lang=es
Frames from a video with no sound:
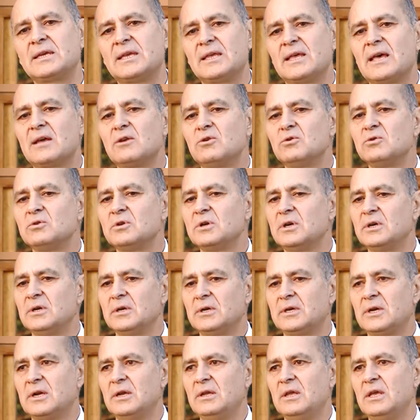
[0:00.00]
quedaron
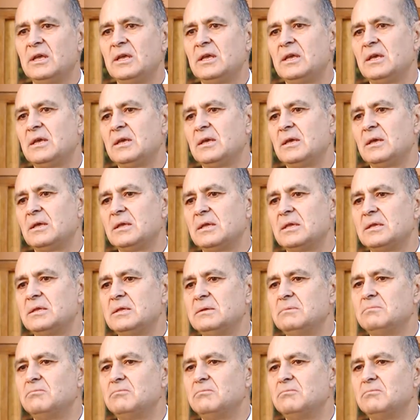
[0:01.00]
eh,